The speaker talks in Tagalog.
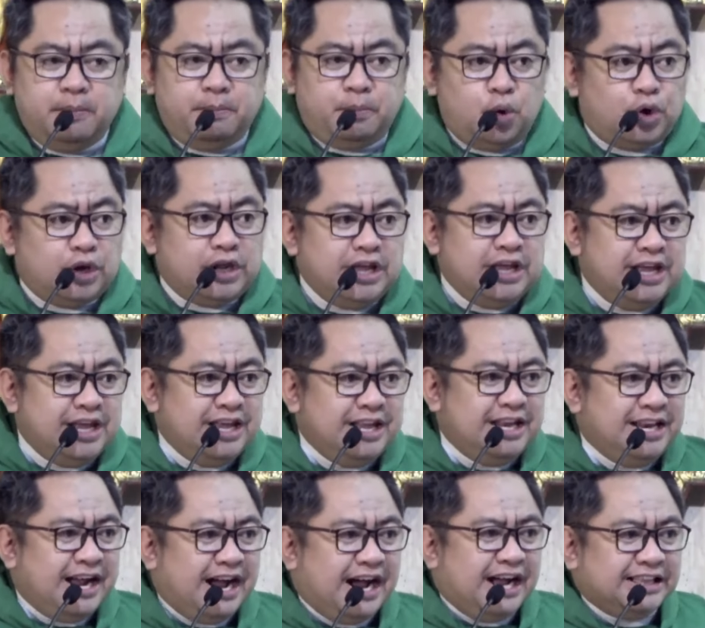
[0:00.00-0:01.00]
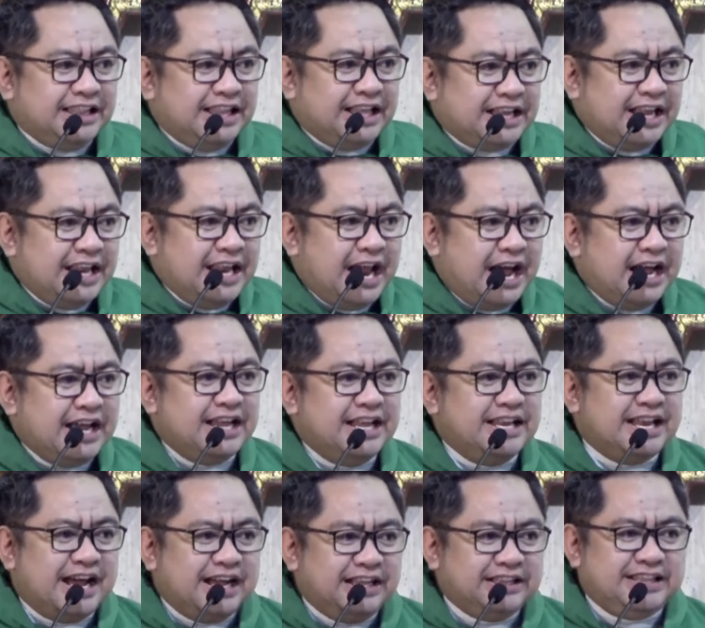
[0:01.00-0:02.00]
Purihin at
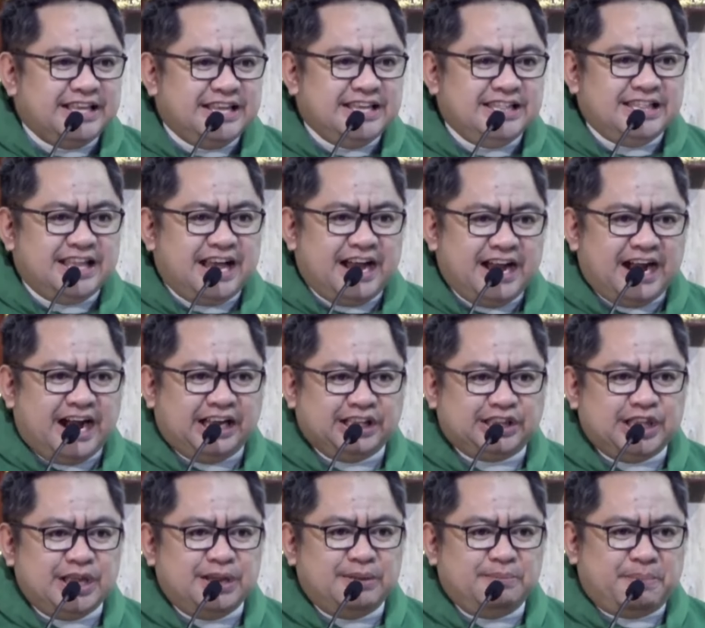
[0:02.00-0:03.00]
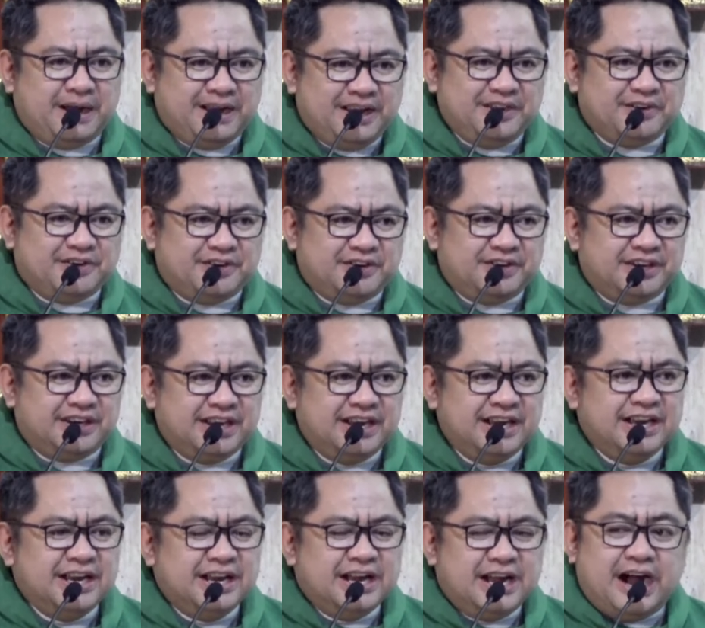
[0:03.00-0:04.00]
dakilain natin ang ating Panginoon,
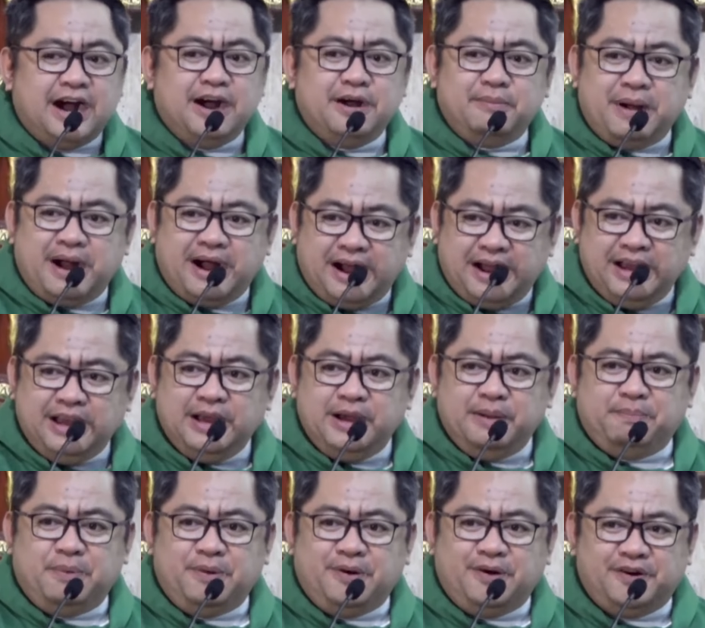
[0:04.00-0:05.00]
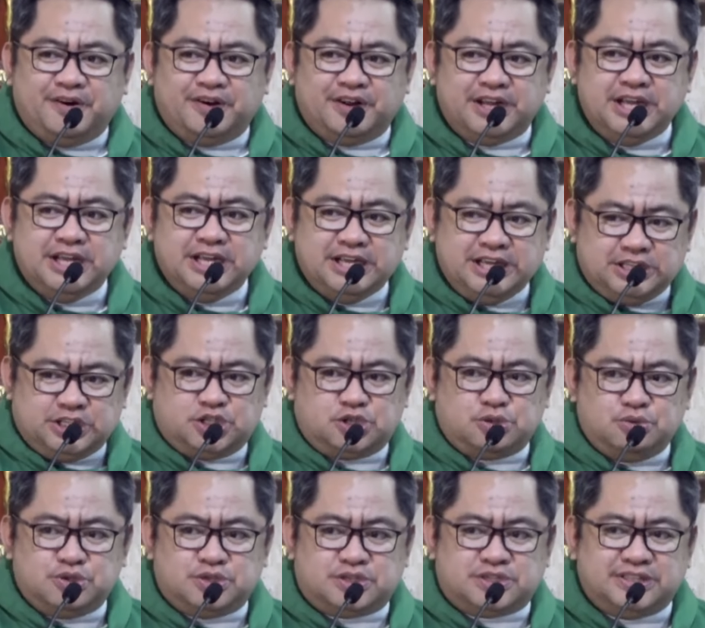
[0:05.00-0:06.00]
ang mahal na poong
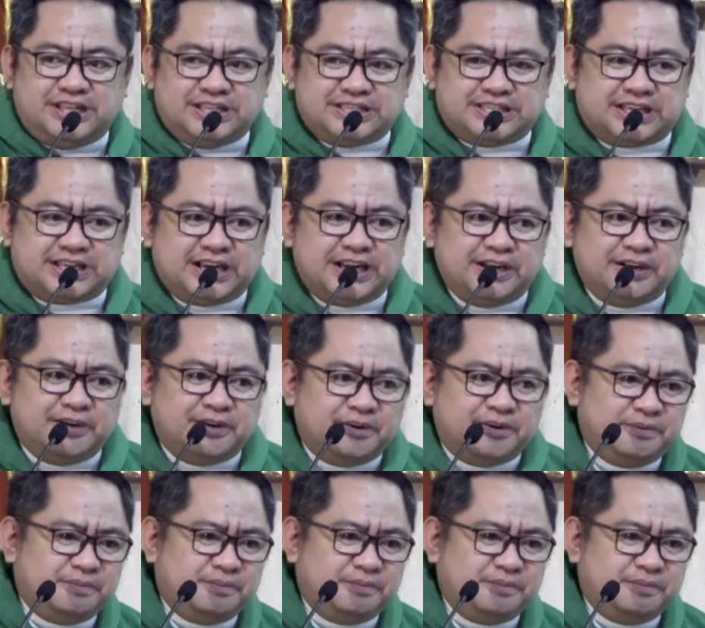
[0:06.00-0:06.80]
Jesus Nazareno.